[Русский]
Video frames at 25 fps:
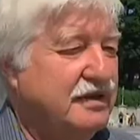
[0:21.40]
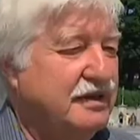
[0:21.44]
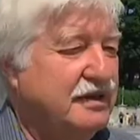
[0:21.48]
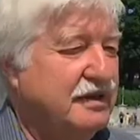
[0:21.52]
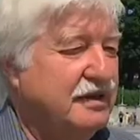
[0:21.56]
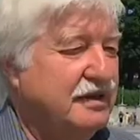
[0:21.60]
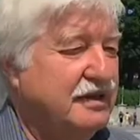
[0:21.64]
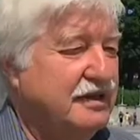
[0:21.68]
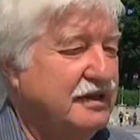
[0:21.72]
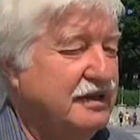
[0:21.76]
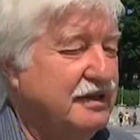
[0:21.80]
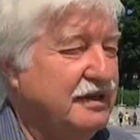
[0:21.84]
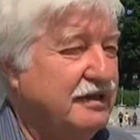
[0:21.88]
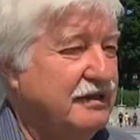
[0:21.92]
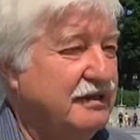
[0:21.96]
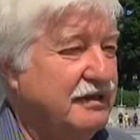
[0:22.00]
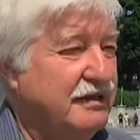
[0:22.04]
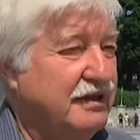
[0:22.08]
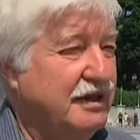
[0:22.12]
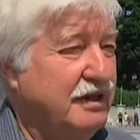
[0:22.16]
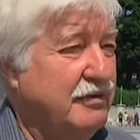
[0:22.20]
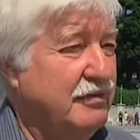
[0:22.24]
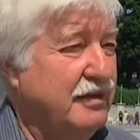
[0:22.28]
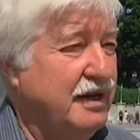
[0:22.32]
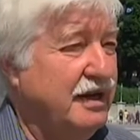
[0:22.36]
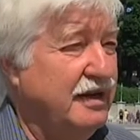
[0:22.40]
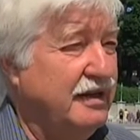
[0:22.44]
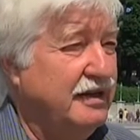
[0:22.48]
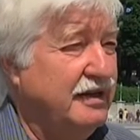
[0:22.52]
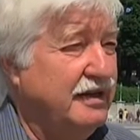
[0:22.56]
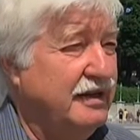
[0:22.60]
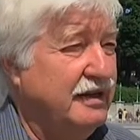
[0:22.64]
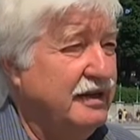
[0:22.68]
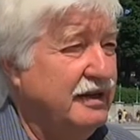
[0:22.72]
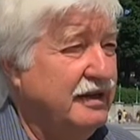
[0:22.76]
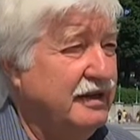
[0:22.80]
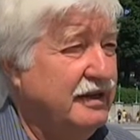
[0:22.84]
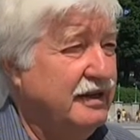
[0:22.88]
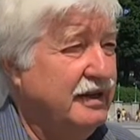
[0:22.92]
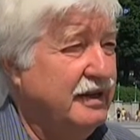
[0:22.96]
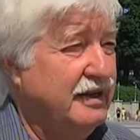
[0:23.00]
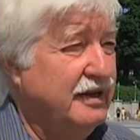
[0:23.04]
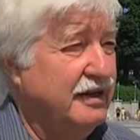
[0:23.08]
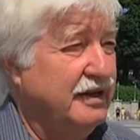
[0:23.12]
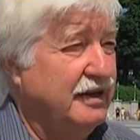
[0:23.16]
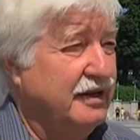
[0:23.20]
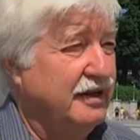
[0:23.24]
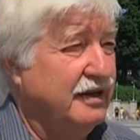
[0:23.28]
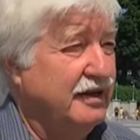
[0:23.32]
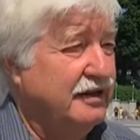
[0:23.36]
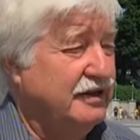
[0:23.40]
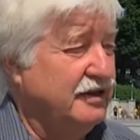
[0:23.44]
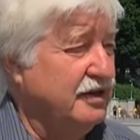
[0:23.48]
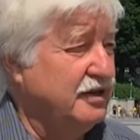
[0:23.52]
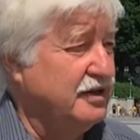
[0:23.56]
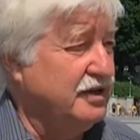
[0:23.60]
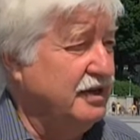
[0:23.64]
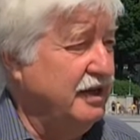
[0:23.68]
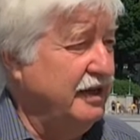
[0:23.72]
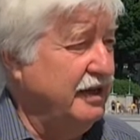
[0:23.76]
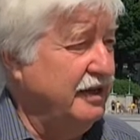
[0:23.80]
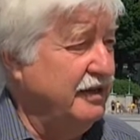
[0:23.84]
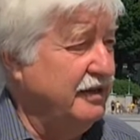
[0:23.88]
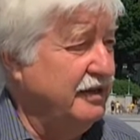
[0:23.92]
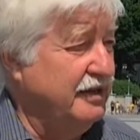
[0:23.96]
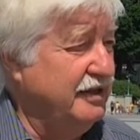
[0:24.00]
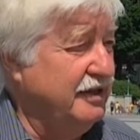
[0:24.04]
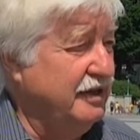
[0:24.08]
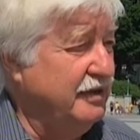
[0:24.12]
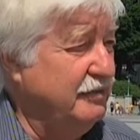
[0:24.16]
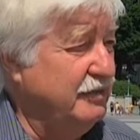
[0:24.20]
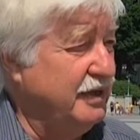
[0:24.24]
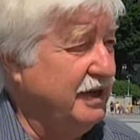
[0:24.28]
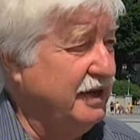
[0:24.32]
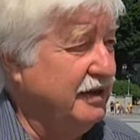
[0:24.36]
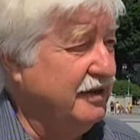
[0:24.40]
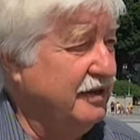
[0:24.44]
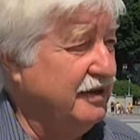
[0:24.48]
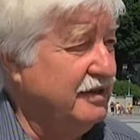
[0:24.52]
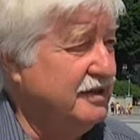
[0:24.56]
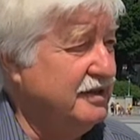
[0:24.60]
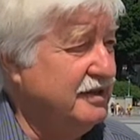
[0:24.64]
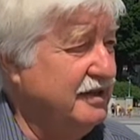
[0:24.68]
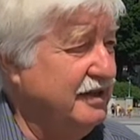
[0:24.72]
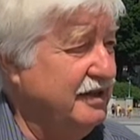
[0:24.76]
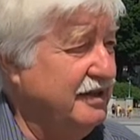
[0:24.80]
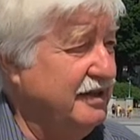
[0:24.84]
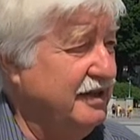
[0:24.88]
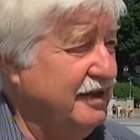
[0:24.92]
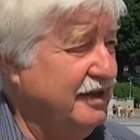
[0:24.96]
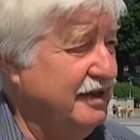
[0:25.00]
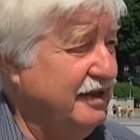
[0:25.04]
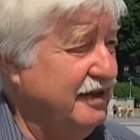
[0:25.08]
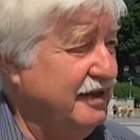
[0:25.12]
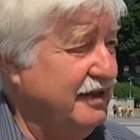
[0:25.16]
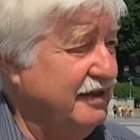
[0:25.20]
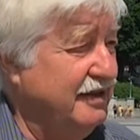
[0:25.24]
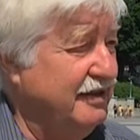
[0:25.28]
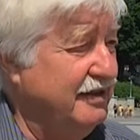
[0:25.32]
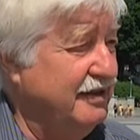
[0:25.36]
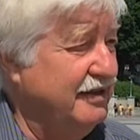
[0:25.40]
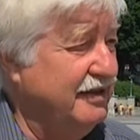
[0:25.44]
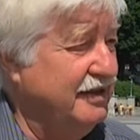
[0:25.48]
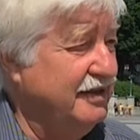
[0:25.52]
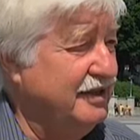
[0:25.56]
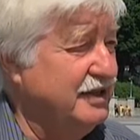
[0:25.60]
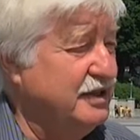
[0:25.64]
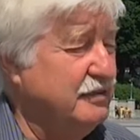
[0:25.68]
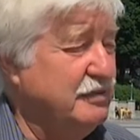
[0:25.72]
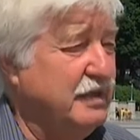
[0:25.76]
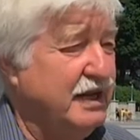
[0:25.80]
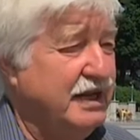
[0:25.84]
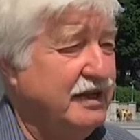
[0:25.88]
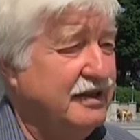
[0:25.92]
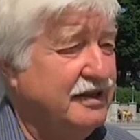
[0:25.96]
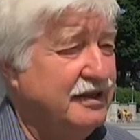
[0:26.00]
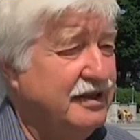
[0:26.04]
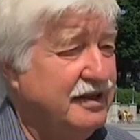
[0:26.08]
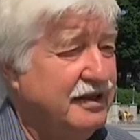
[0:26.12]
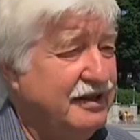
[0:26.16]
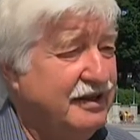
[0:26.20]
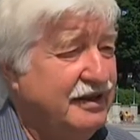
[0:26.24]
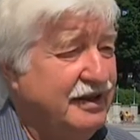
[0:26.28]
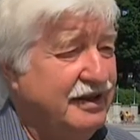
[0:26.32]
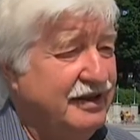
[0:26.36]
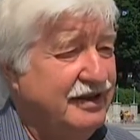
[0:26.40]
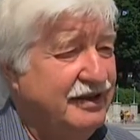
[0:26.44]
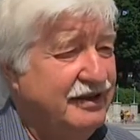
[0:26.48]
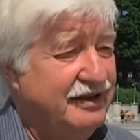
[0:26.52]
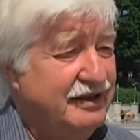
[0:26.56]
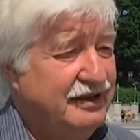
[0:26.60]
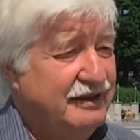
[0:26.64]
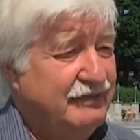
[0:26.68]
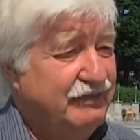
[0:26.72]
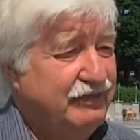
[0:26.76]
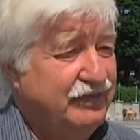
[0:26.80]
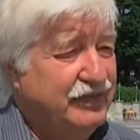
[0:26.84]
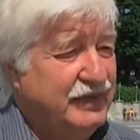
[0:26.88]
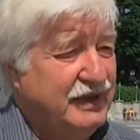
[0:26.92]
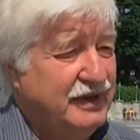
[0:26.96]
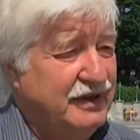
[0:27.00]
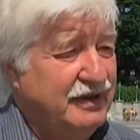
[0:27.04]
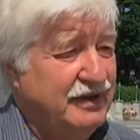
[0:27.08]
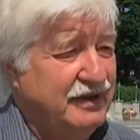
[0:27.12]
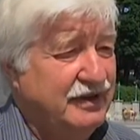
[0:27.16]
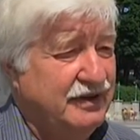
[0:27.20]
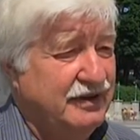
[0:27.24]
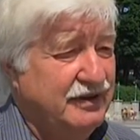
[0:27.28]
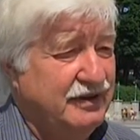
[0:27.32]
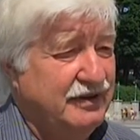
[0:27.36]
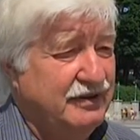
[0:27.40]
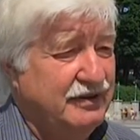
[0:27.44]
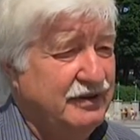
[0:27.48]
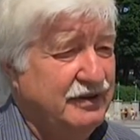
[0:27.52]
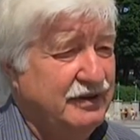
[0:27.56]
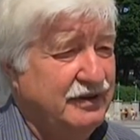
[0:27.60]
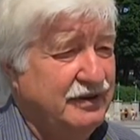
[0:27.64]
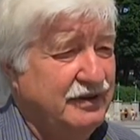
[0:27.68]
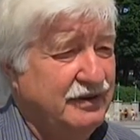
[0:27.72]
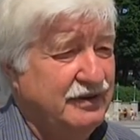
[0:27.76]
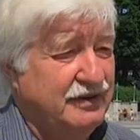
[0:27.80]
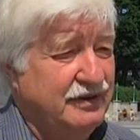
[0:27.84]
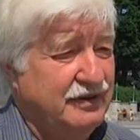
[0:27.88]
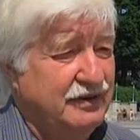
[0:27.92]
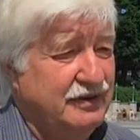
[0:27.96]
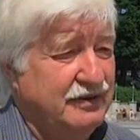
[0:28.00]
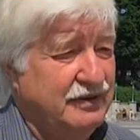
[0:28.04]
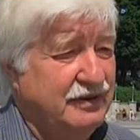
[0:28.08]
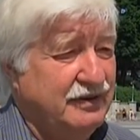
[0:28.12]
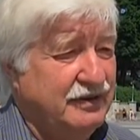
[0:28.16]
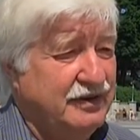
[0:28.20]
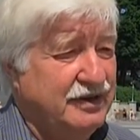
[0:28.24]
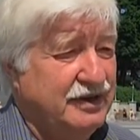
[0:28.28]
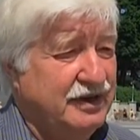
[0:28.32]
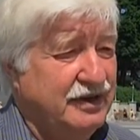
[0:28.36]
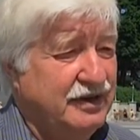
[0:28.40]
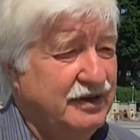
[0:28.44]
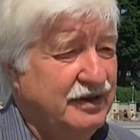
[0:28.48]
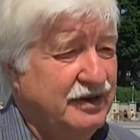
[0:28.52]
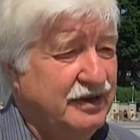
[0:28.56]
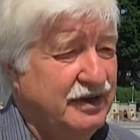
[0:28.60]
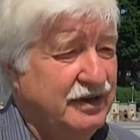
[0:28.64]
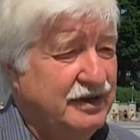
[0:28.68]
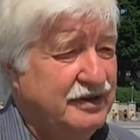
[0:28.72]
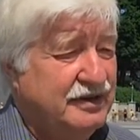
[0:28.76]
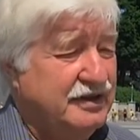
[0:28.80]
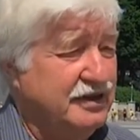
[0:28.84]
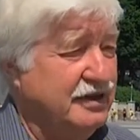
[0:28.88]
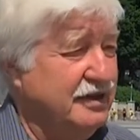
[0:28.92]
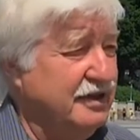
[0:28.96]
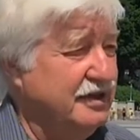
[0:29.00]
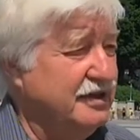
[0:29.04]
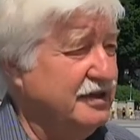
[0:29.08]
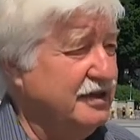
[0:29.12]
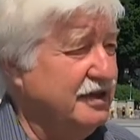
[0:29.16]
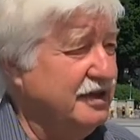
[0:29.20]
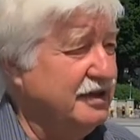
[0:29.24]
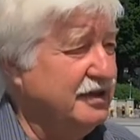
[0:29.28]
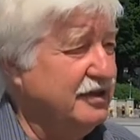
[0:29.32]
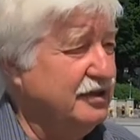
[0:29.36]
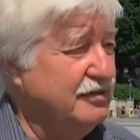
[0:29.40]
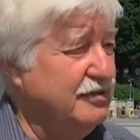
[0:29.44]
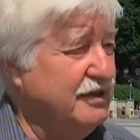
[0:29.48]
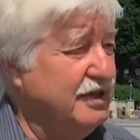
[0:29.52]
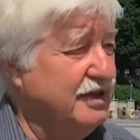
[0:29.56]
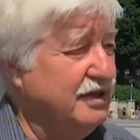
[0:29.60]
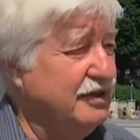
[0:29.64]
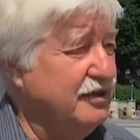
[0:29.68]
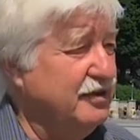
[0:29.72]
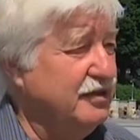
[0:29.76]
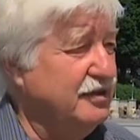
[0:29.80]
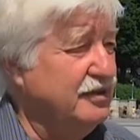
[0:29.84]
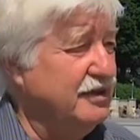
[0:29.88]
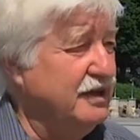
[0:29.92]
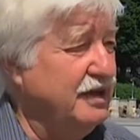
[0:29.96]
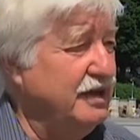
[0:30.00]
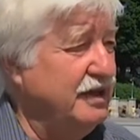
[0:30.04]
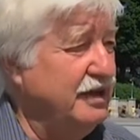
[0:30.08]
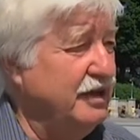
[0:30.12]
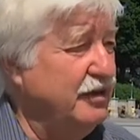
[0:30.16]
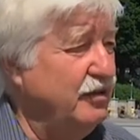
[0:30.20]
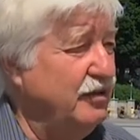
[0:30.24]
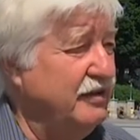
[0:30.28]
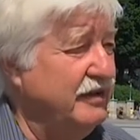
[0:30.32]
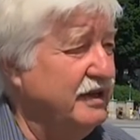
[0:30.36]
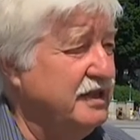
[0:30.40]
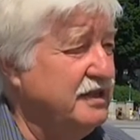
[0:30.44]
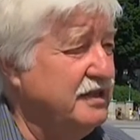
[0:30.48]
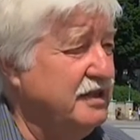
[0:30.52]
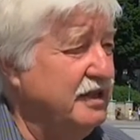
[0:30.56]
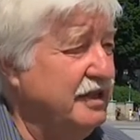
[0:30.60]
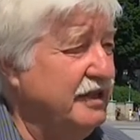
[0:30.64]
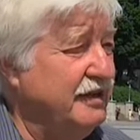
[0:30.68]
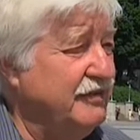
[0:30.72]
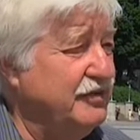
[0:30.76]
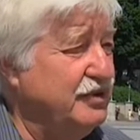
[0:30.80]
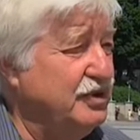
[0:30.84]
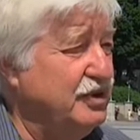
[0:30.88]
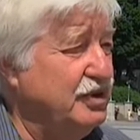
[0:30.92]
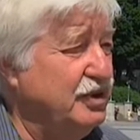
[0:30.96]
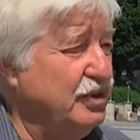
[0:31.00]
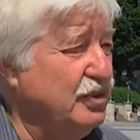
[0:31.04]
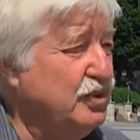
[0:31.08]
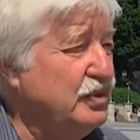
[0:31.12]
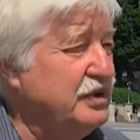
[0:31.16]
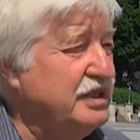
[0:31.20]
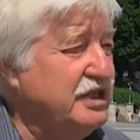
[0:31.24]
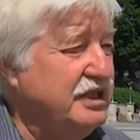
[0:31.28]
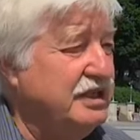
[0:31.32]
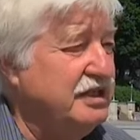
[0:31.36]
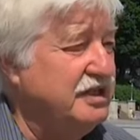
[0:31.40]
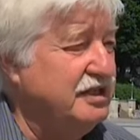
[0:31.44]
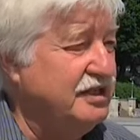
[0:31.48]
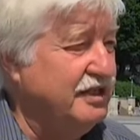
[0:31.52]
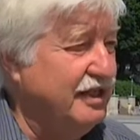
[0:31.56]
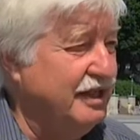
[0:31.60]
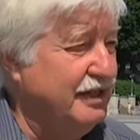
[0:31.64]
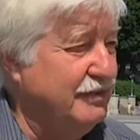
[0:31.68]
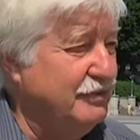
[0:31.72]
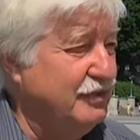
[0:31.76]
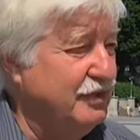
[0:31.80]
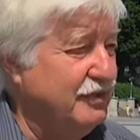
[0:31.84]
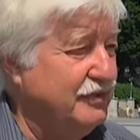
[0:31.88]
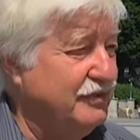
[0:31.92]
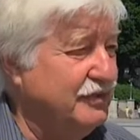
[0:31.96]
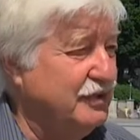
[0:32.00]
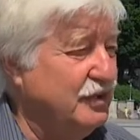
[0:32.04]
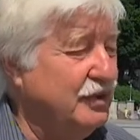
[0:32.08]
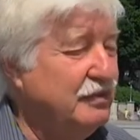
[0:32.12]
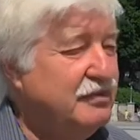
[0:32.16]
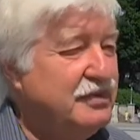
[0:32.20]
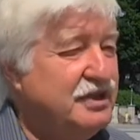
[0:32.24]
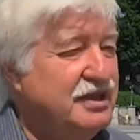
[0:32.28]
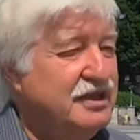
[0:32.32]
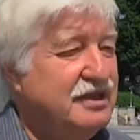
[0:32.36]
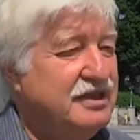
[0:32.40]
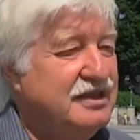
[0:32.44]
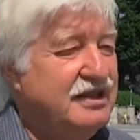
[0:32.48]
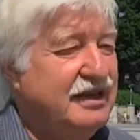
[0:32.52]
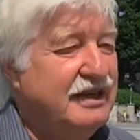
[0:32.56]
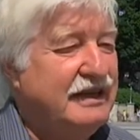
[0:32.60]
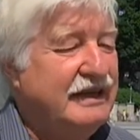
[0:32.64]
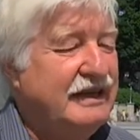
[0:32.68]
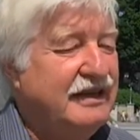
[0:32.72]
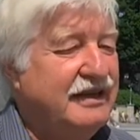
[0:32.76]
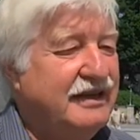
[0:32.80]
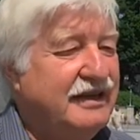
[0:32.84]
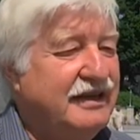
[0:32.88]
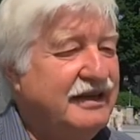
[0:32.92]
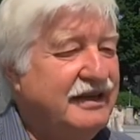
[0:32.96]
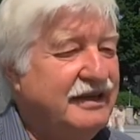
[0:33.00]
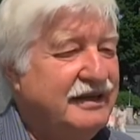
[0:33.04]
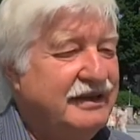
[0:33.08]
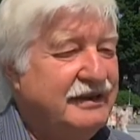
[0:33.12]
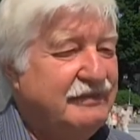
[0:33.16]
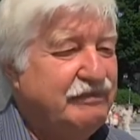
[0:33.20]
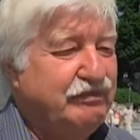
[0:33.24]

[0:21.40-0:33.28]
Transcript: Когда римляне отошли один прекрасный день из Британии, э, 1410 году они увезли всю систему, в том числе и